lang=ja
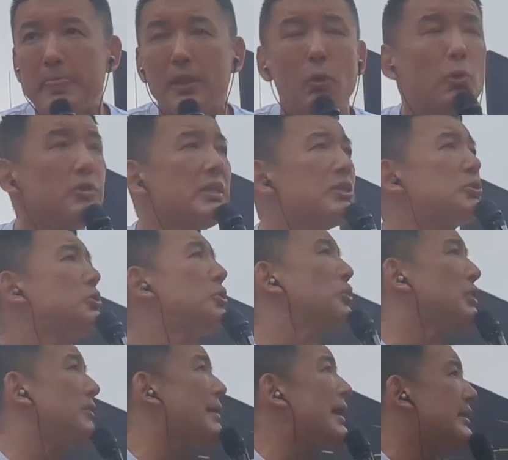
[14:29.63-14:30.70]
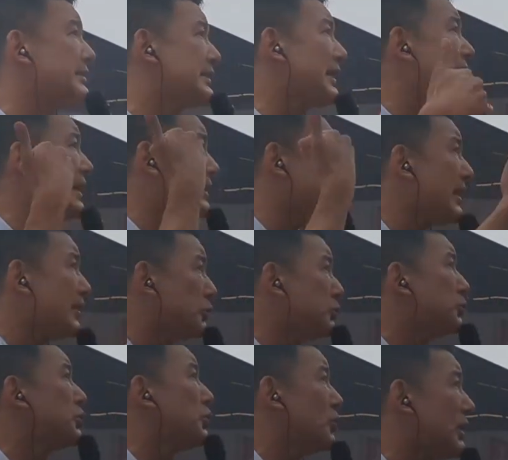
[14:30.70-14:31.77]
こんな状況ではさらなる不
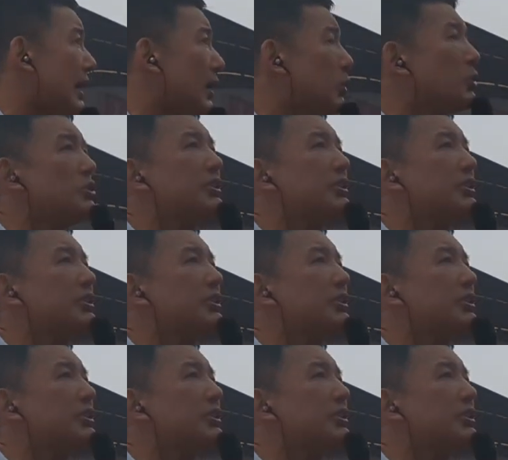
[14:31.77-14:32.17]
況がこの